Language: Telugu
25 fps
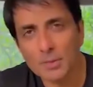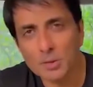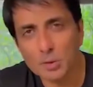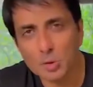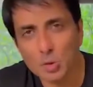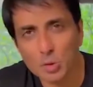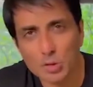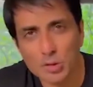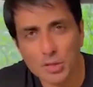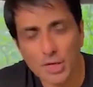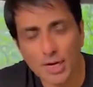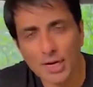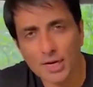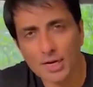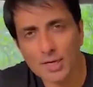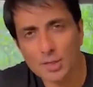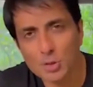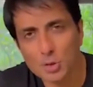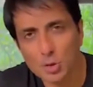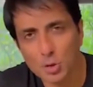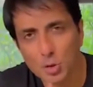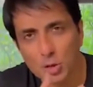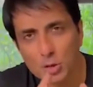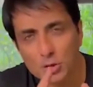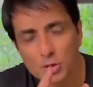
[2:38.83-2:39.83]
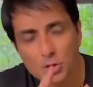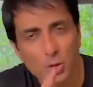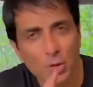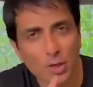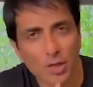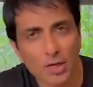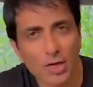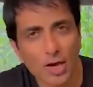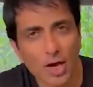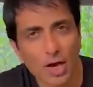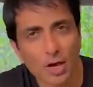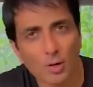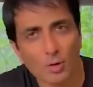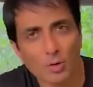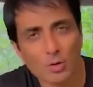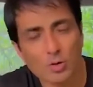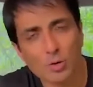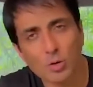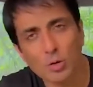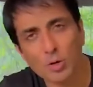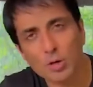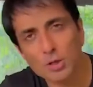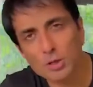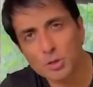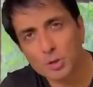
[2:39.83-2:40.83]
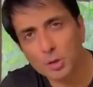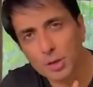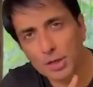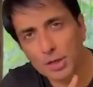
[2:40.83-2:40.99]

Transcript: పాత జ్ఞాపకాలను గుర్తు చేసుకున్నారు